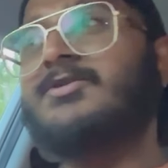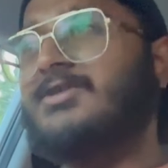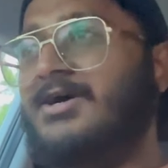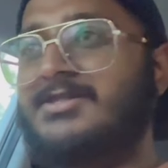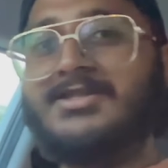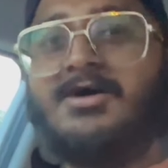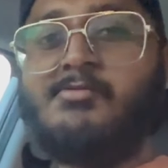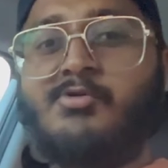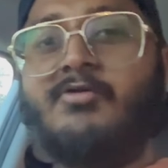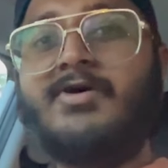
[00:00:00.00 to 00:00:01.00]
और दिखाते हैं
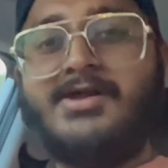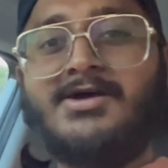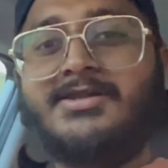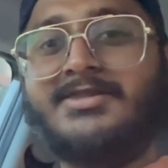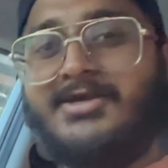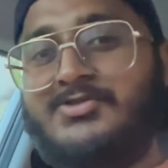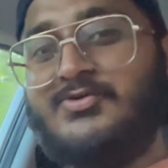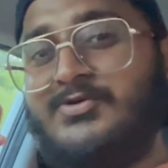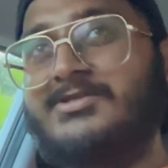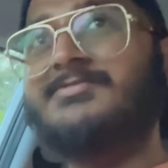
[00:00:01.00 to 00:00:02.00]
आपको वारागर्दी के थोड़े से